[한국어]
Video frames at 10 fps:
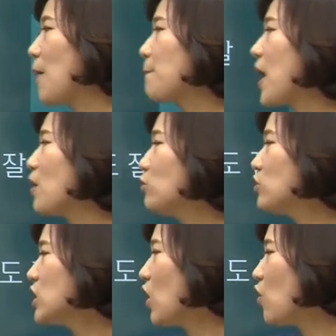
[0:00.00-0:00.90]
배운
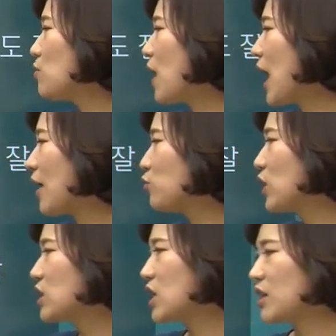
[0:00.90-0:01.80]
지 얼마 안
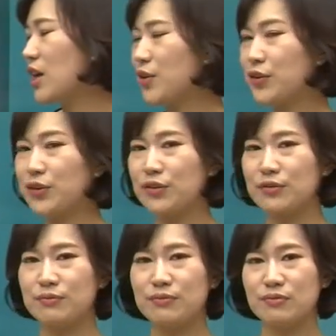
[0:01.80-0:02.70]
됐잖아요.
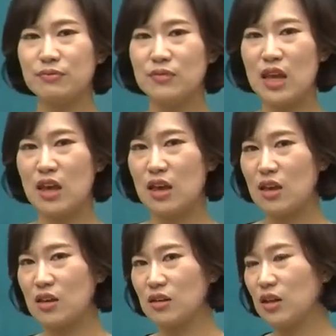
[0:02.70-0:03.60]
네,
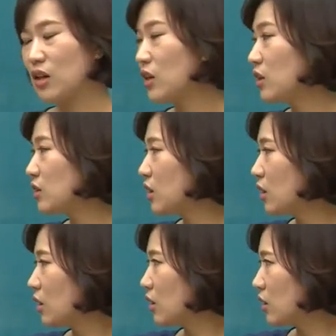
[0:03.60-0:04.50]

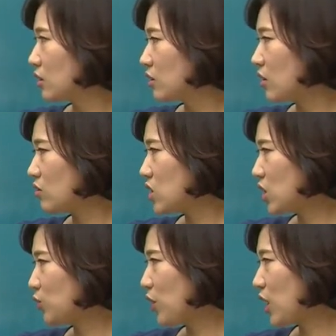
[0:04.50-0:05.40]
그런
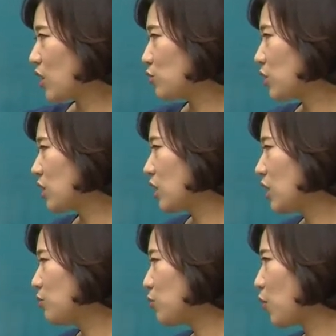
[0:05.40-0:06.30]
친구에게
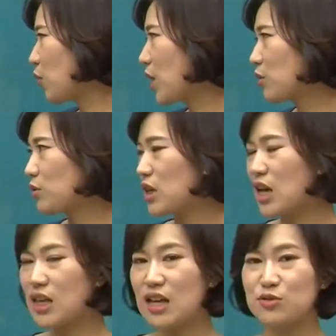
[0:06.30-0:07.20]
우리는 뭐라고
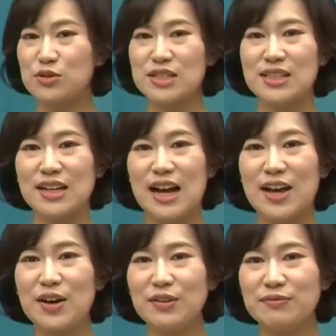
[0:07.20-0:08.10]
이야기할 수
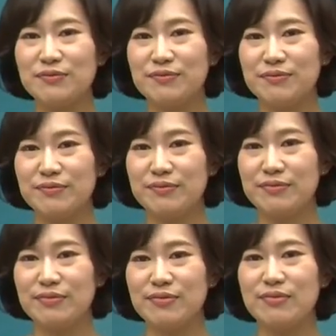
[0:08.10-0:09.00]
있을까요?
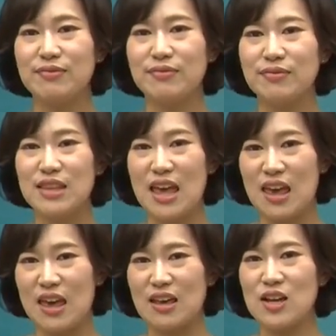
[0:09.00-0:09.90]

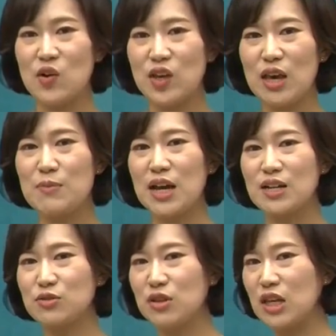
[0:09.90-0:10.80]
네, 이렇게
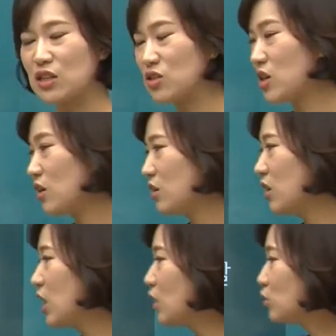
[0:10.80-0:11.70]
말할 수 있겠죠?
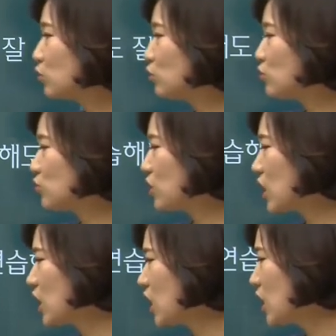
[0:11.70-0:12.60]

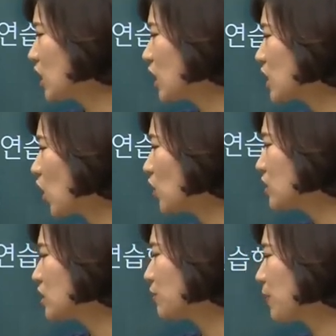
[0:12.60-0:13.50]
꾸준히
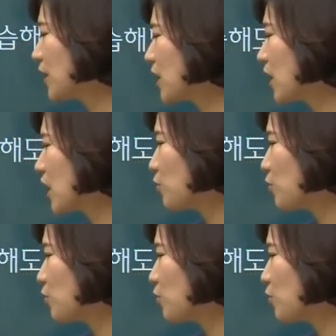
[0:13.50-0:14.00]
연습하다가